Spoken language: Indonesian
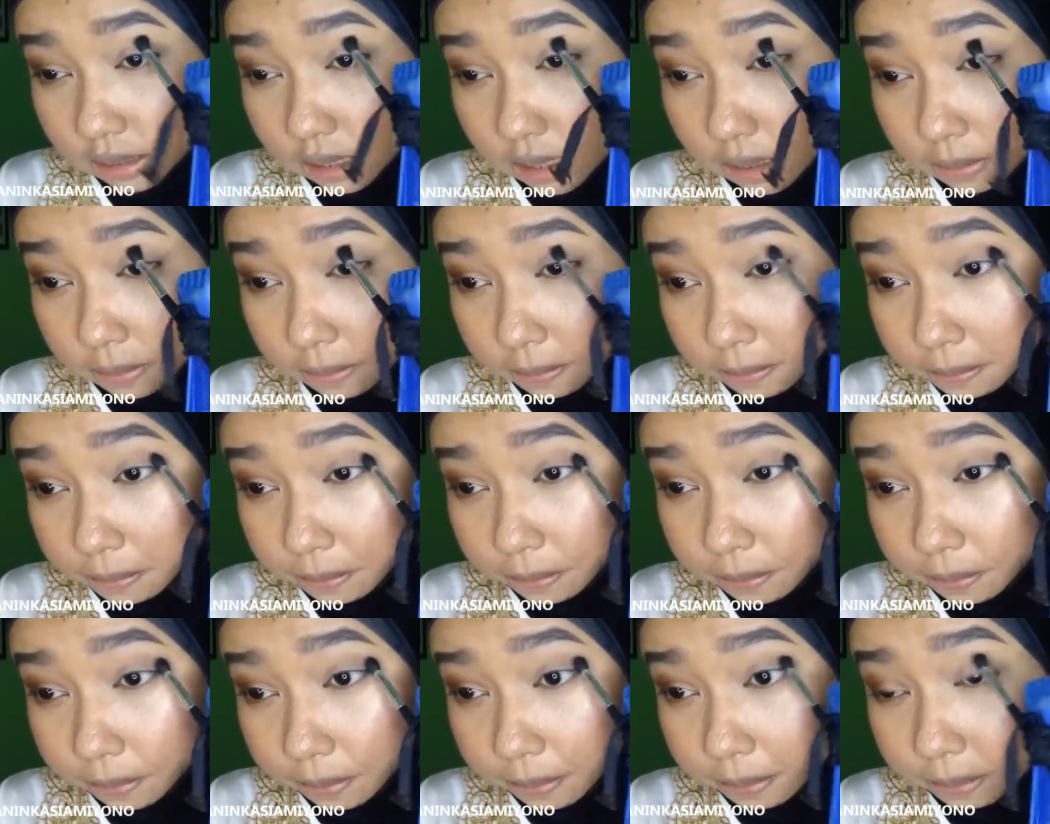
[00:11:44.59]

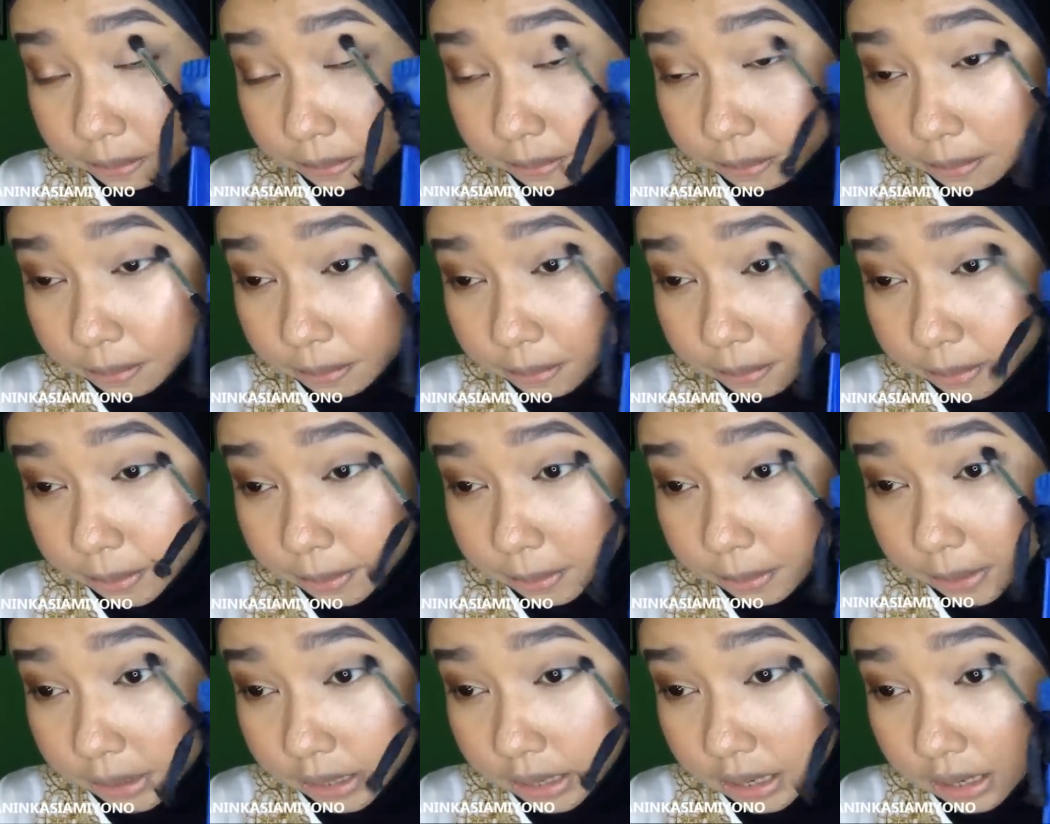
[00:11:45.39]

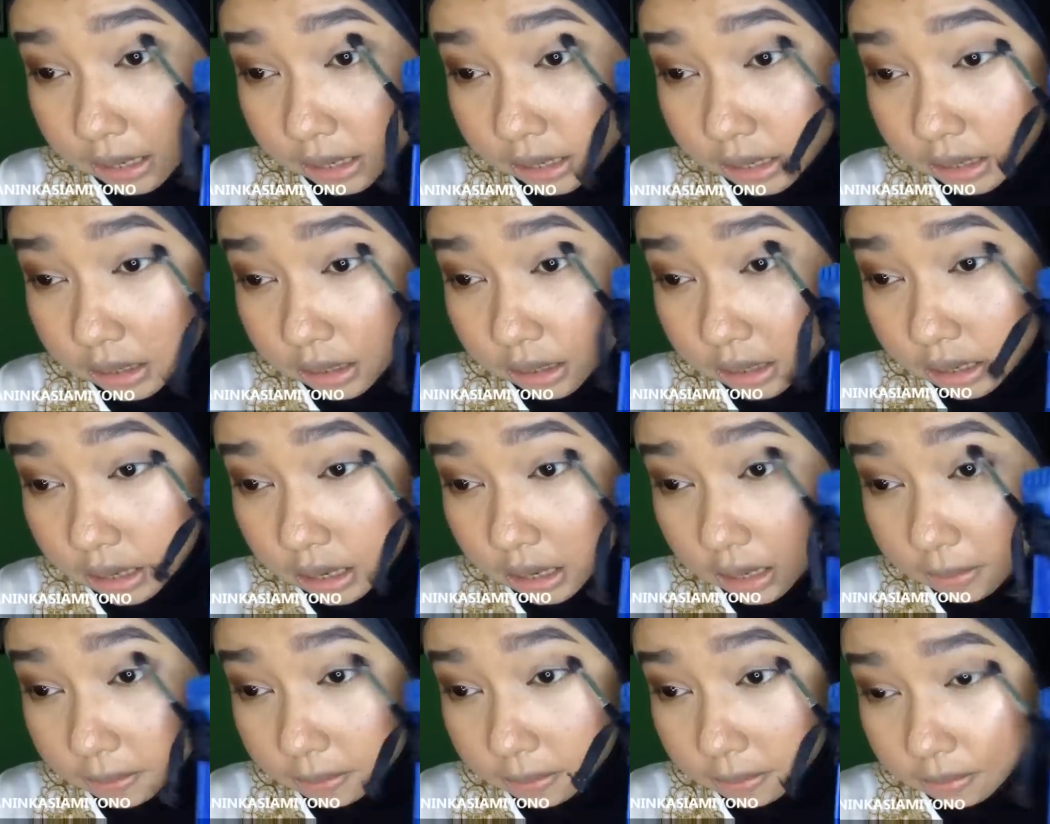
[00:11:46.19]
sampai agak
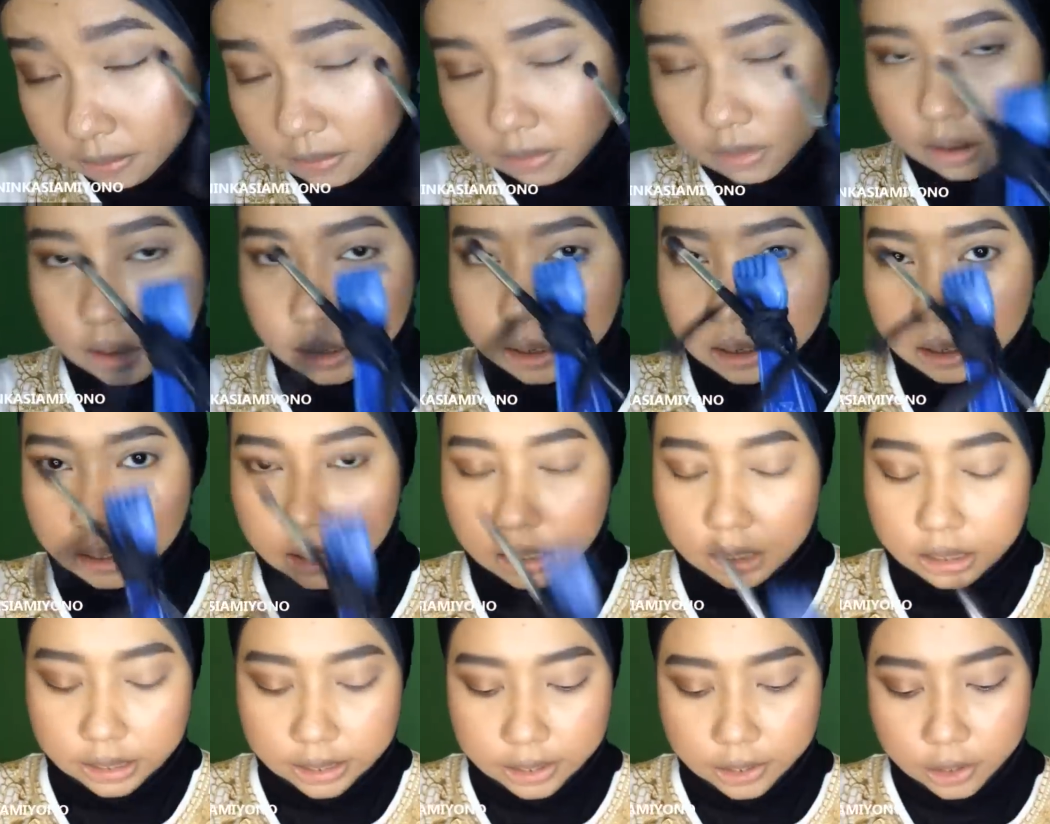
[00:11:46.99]
gelap
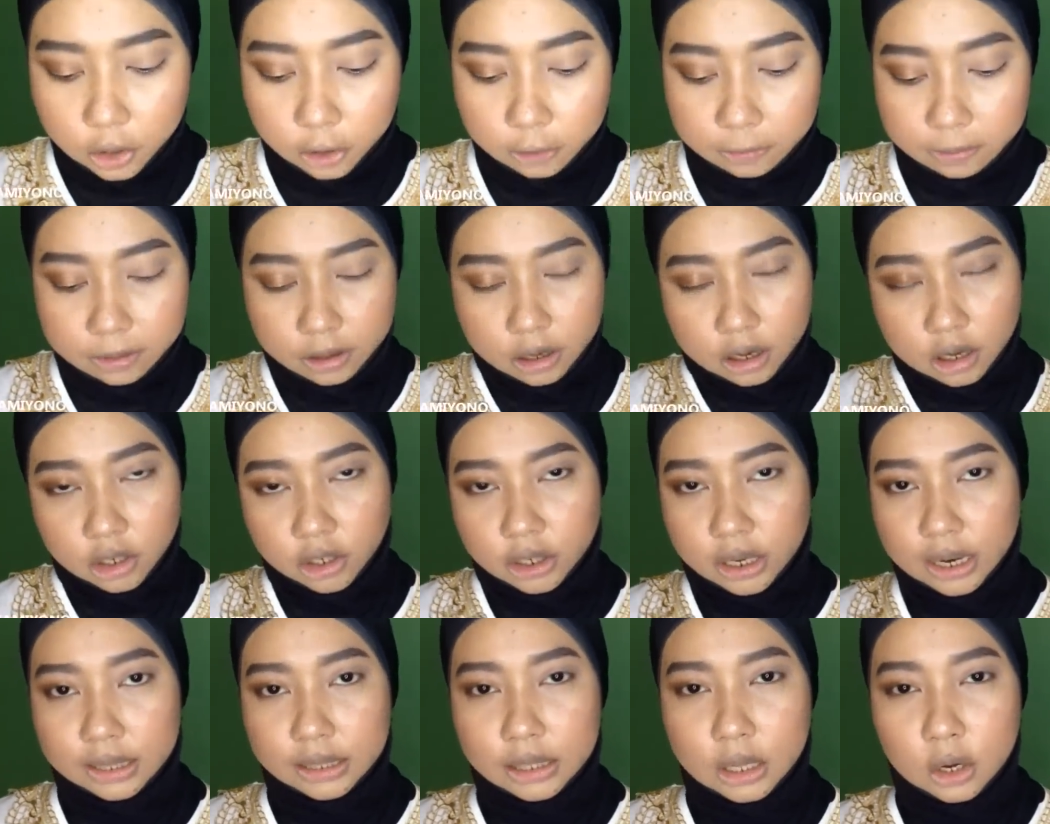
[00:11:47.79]
clean your
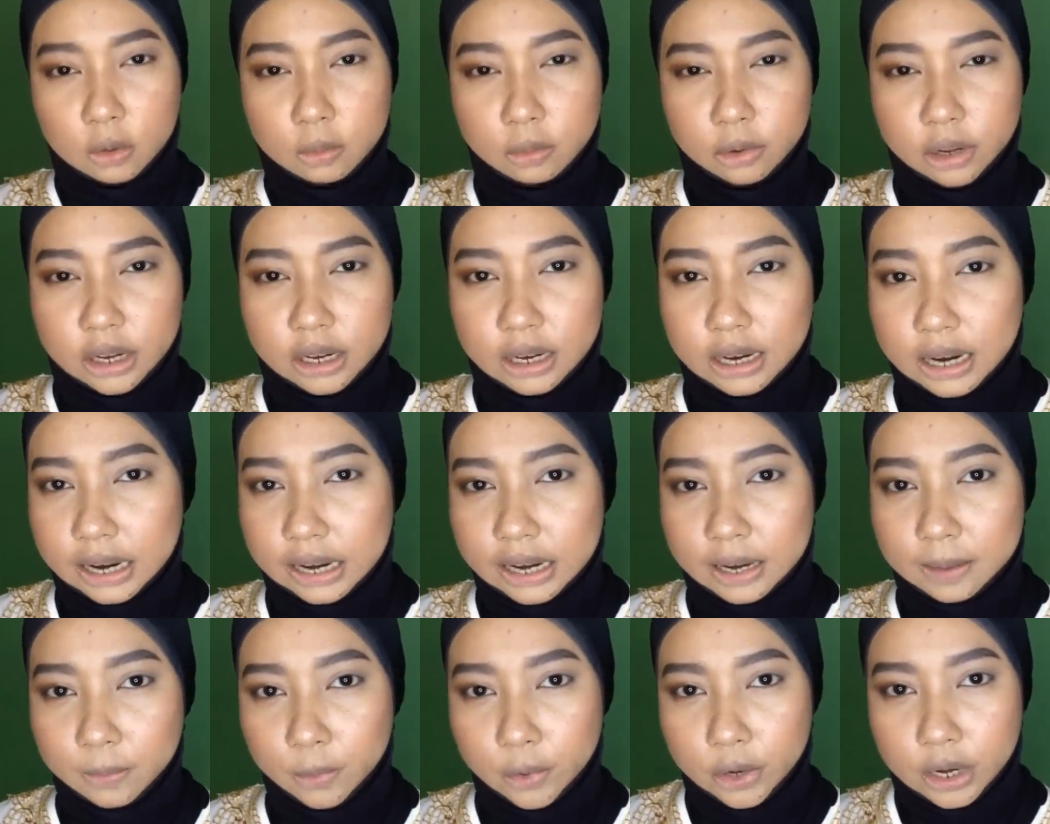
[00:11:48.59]
brush atau mungkin
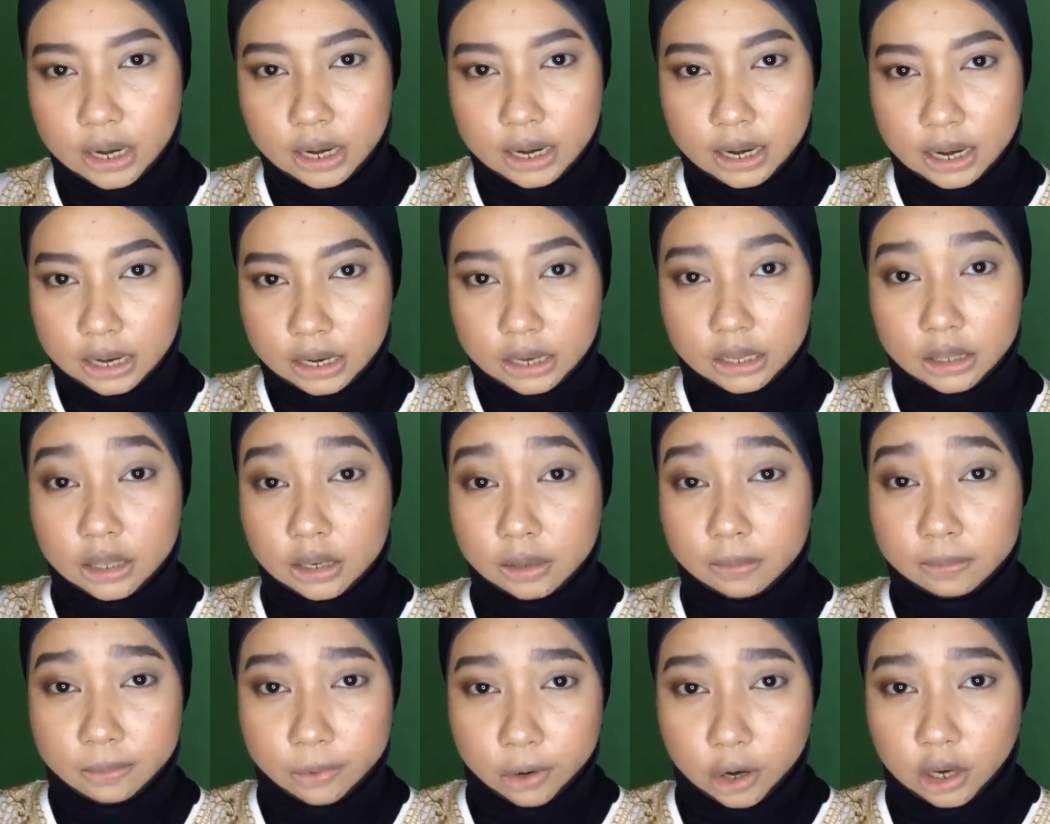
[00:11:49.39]
kalian punya
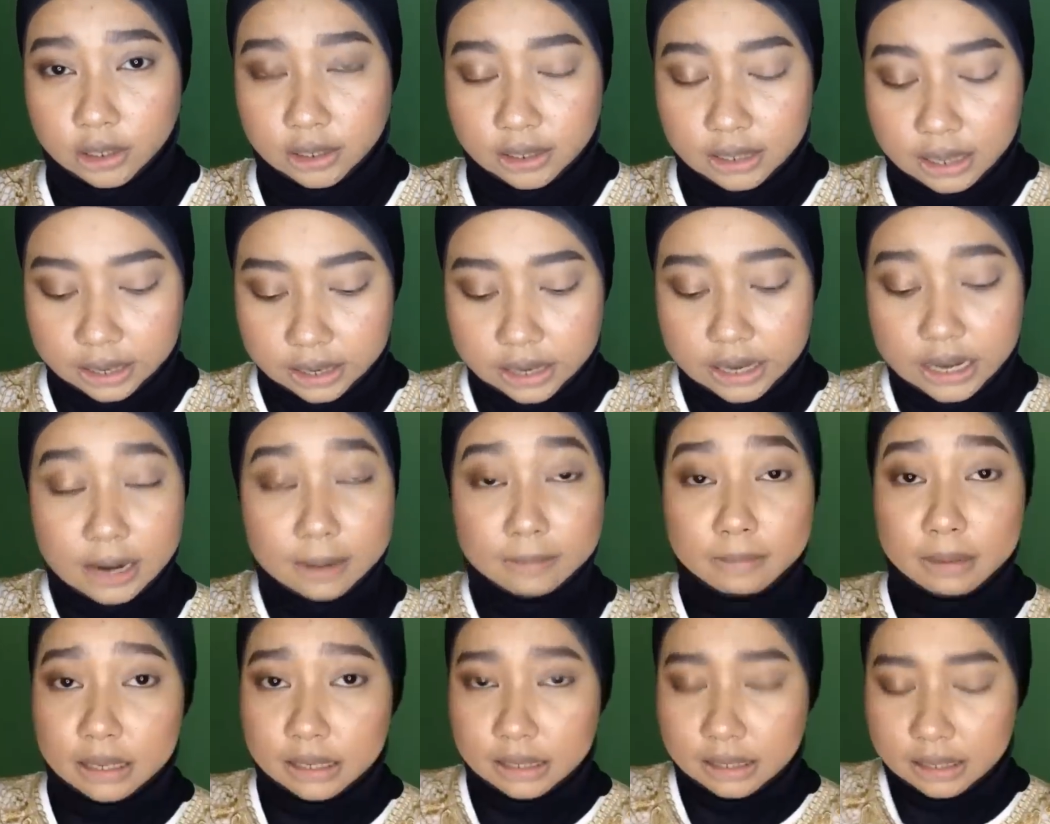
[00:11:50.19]
another brush lagi
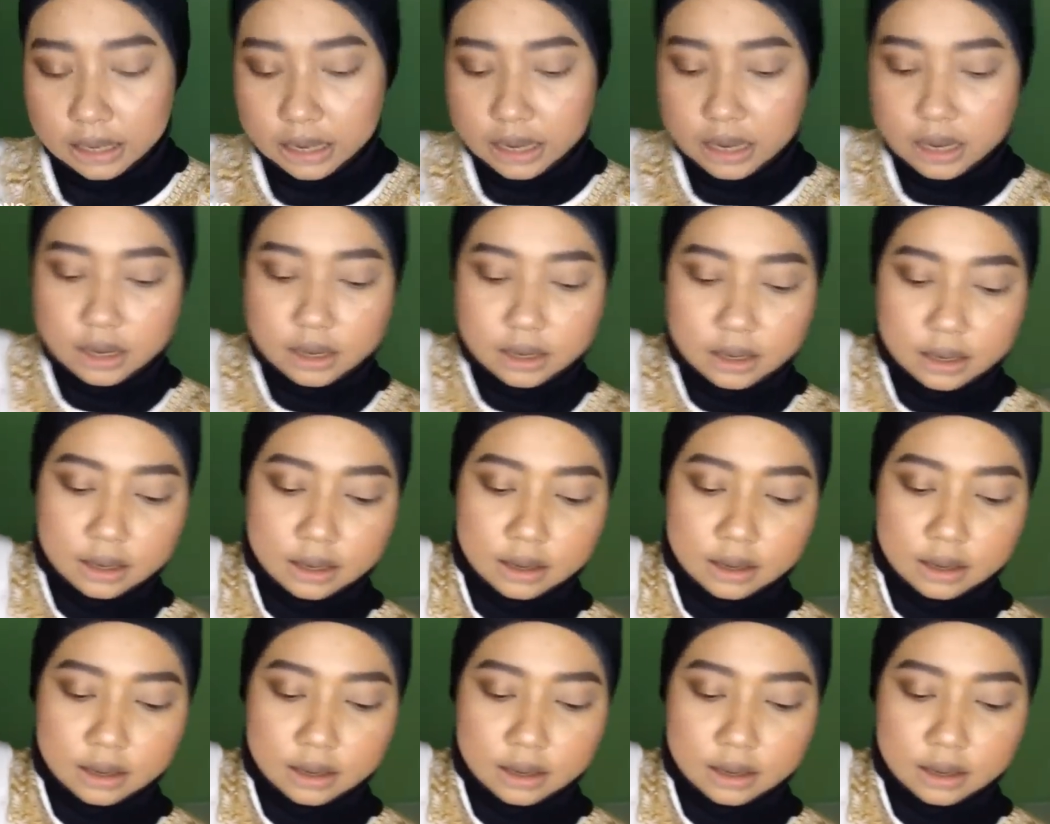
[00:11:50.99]
yang bersih